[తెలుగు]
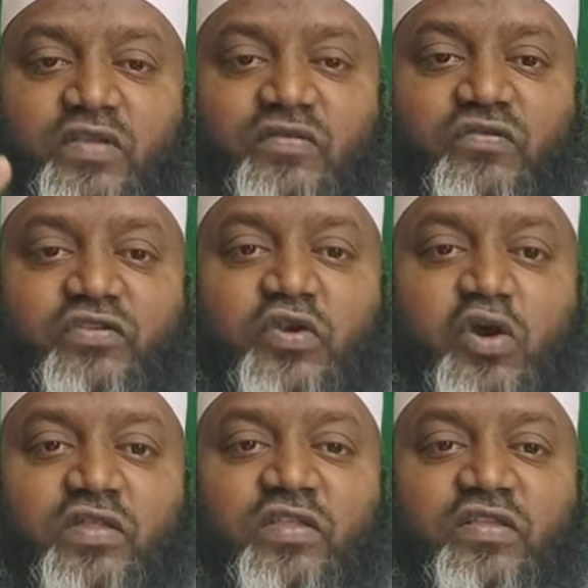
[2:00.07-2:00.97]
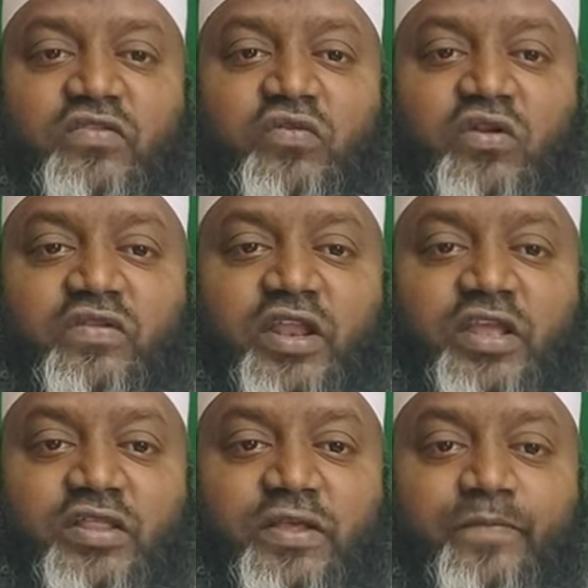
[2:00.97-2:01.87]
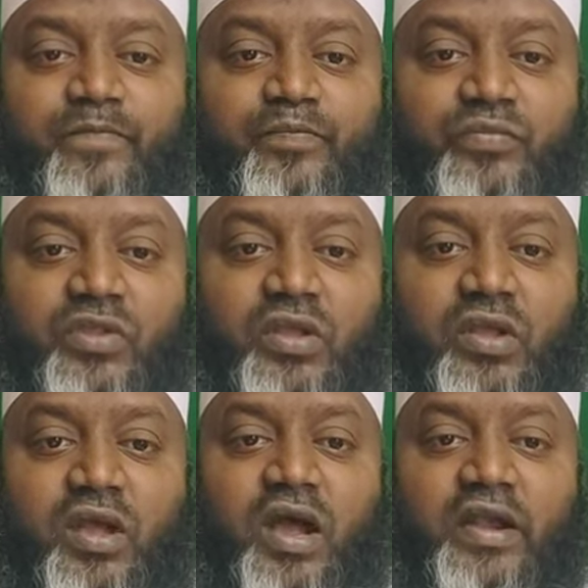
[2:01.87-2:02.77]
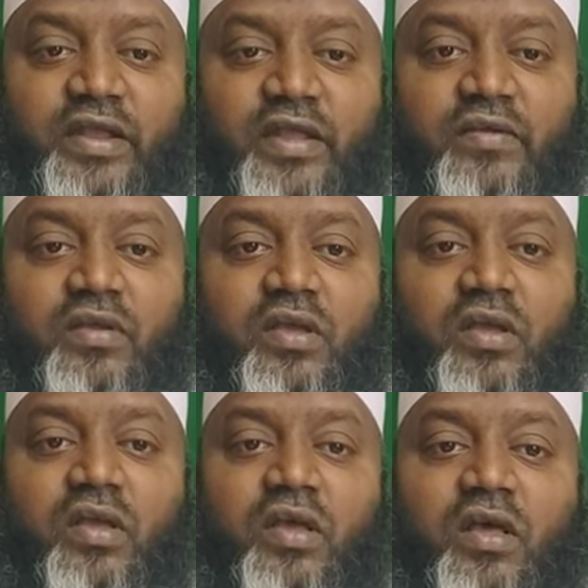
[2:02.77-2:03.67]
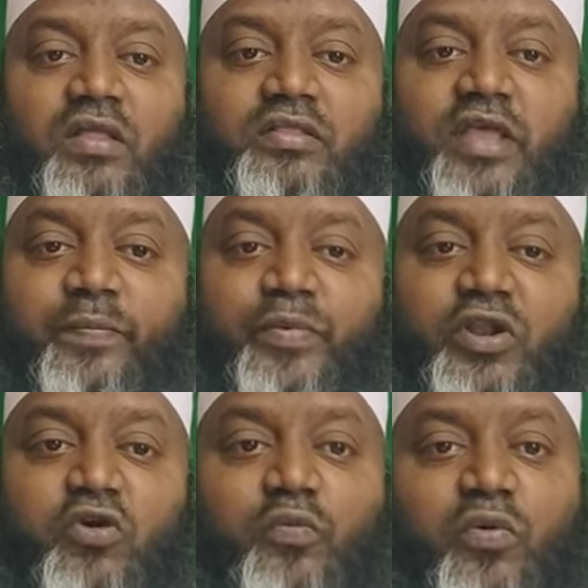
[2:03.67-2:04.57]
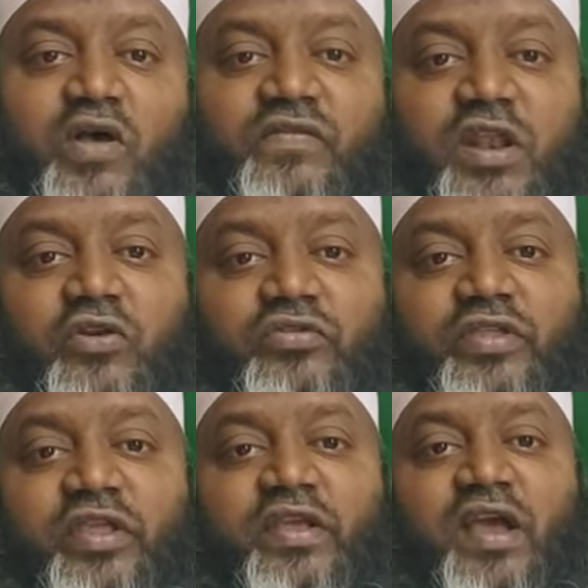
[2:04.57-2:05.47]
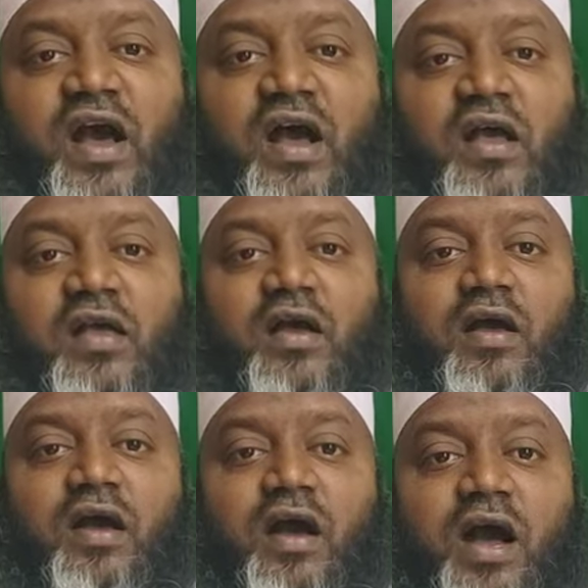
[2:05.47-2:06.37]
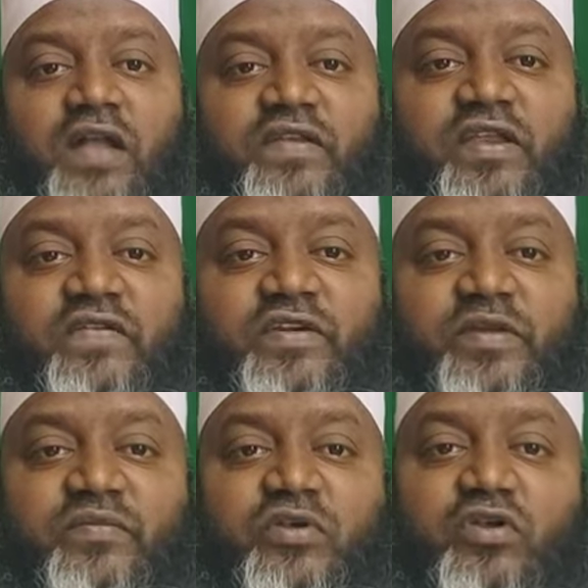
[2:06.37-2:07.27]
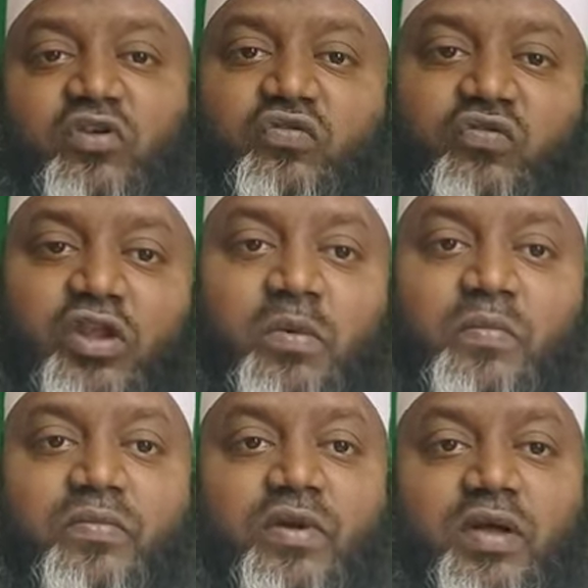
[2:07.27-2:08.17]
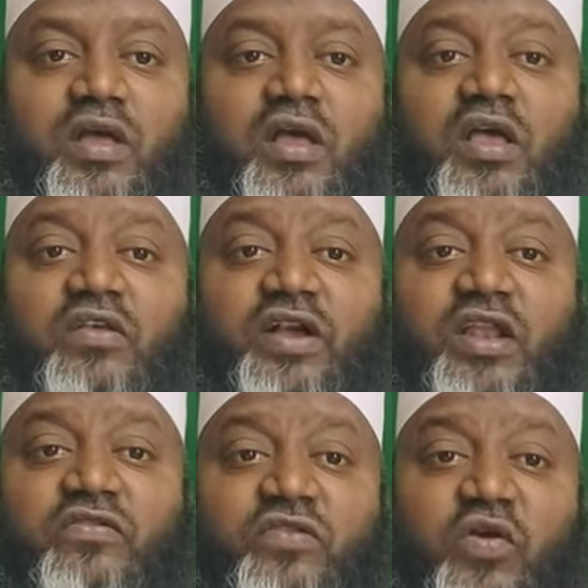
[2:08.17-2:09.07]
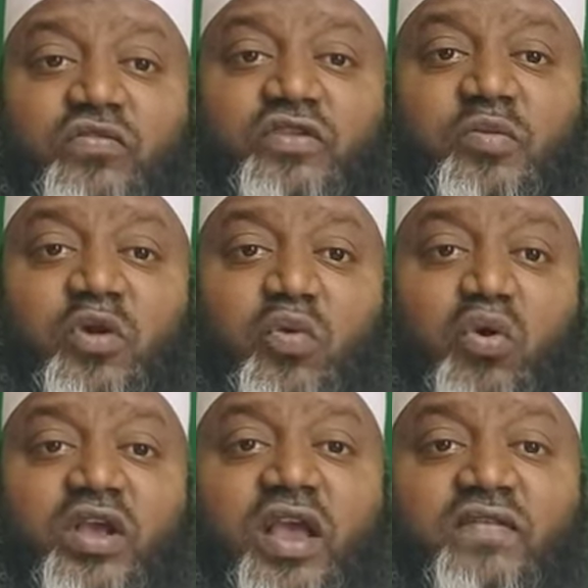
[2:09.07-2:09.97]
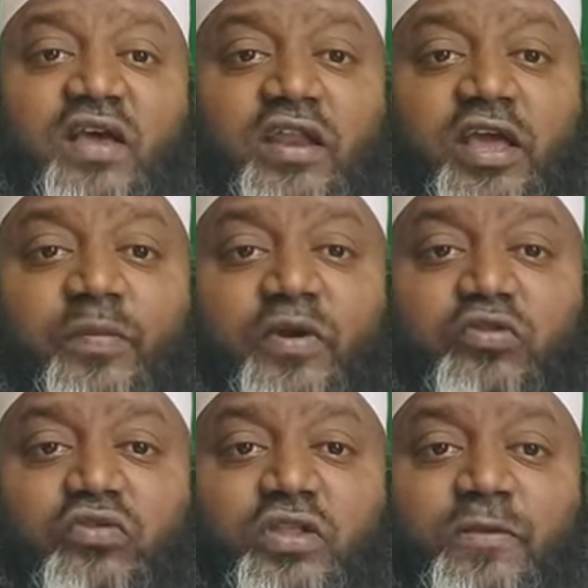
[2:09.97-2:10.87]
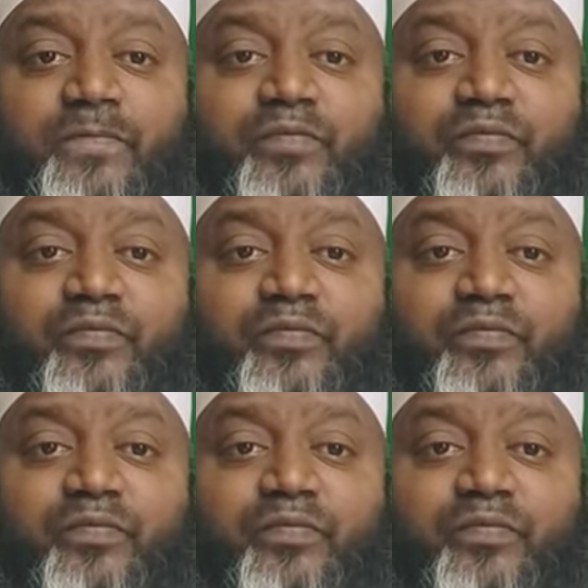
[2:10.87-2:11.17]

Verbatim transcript: హదీస్ నుంచి ఈ యొక్క హదీస్ తీసుకోవడం జరిగింది అంటే తప్పిన ఉపవాసాలను తిరిగి ఆచరించడం సులభం కానీ సంవత్సరంలో ఒకేసారి ఏర్పడుతుంది